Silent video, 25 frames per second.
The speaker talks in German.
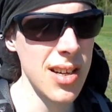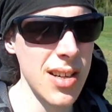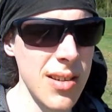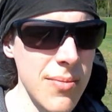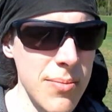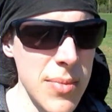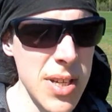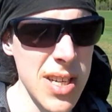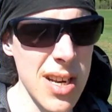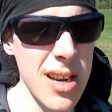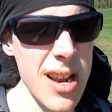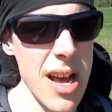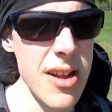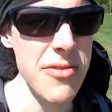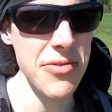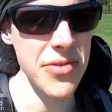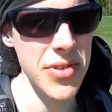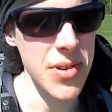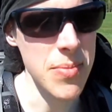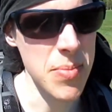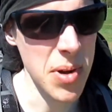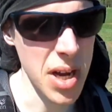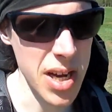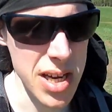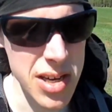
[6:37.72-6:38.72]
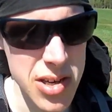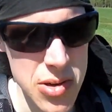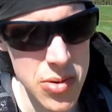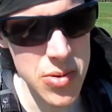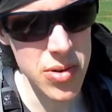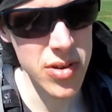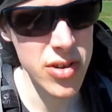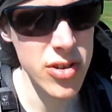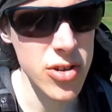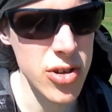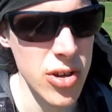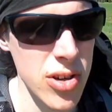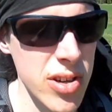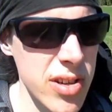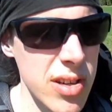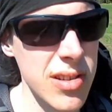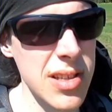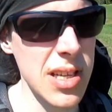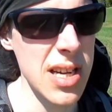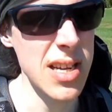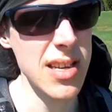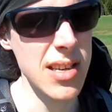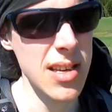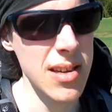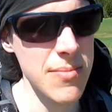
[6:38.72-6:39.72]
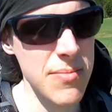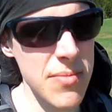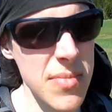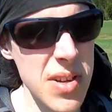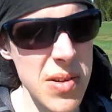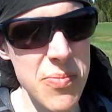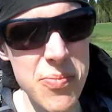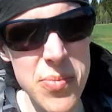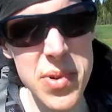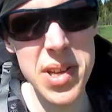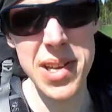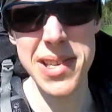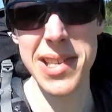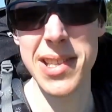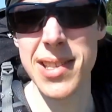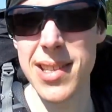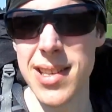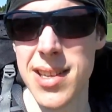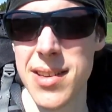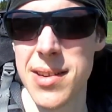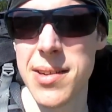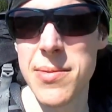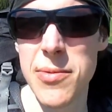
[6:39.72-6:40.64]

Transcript: mit kleinen Unterbrechungen schon seit dem Imbiss,